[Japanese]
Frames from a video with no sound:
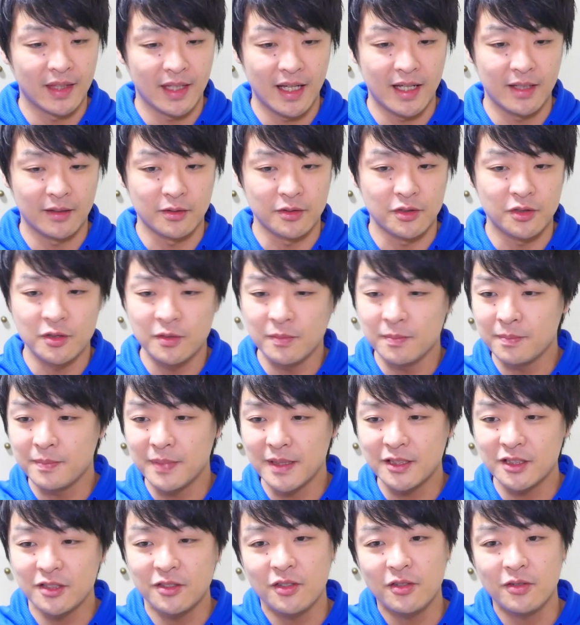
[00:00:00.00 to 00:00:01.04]
えーと、瞬
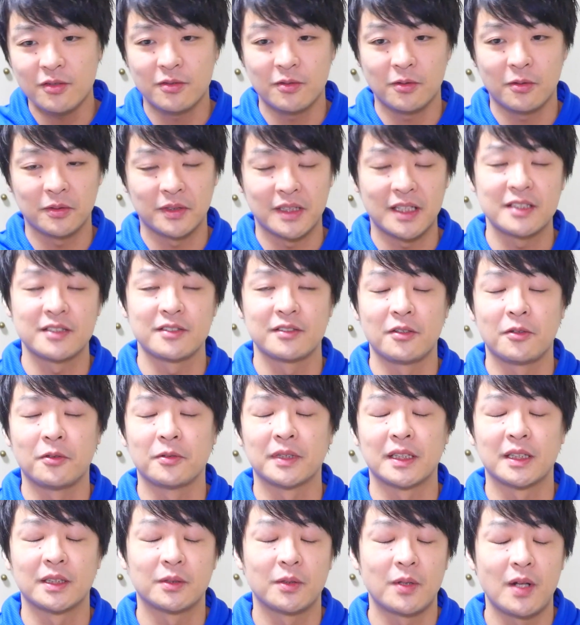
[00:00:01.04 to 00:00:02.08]
発力を出すような